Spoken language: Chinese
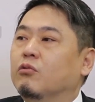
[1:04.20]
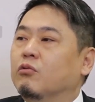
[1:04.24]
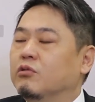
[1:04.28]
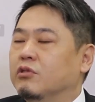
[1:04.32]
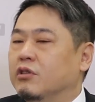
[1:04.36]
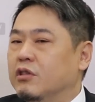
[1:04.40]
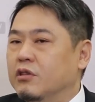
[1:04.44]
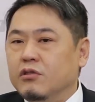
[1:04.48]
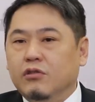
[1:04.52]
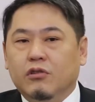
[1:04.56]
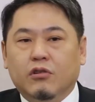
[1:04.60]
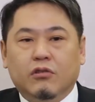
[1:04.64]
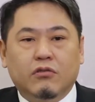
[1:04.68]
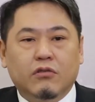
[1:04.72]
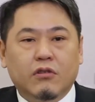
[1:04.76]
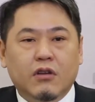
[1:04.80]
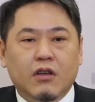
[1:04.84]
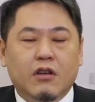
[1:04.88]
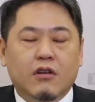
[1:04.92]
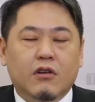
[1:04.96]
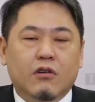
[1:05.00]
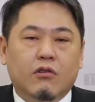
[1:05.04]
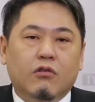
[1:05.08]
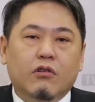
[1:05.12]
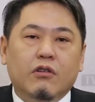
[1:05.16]
过程中，
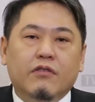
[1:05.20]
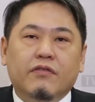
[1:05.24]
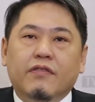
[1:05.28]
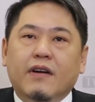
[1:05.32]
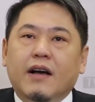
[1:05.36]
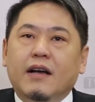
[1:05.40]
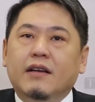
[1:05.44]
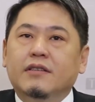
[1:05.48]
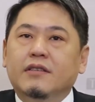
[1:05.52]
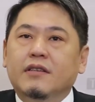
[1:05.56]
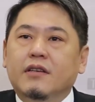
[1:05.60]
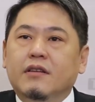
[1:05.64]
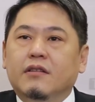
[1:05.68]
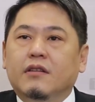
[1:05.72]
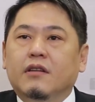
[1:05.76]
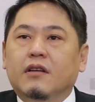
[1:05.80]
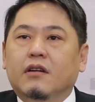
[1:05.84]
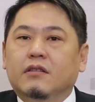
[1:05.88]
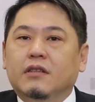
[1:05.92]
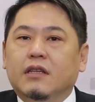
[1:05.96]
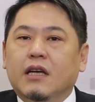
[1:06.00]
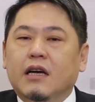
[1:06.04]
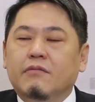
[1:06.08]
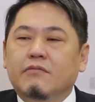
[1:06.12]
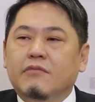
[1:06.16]
会发现
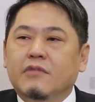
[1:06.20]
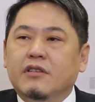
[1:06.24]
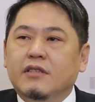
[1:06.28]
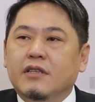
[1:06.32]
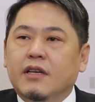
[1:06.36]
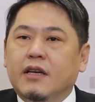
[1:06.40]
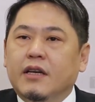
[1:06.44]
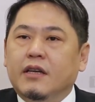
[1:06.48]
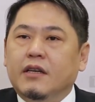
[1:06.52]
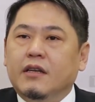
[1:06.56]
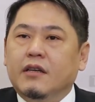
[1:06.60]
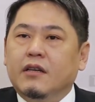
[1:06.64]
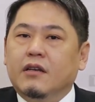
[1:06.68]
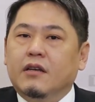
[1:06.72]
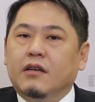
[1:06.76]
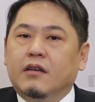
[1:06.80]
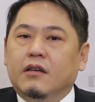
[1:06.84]
到他们在